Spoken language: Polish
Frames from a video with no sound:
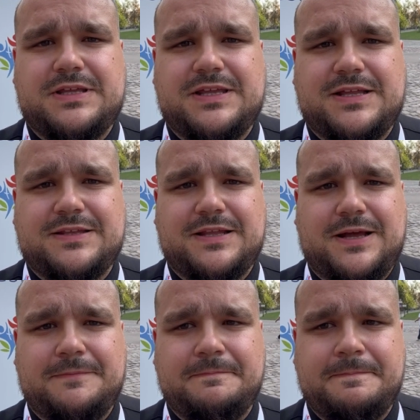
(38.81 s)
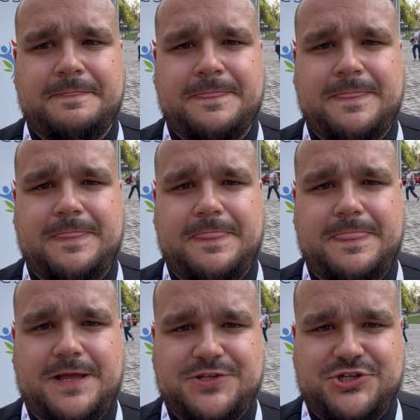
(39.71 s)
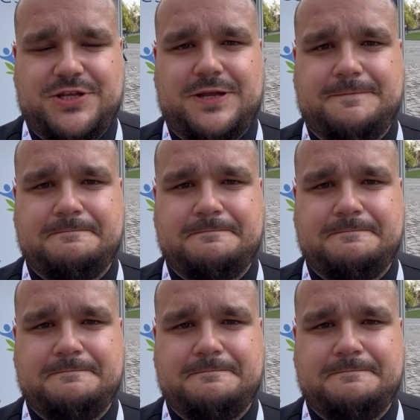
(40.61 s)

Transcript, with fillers: jedna nadzieja.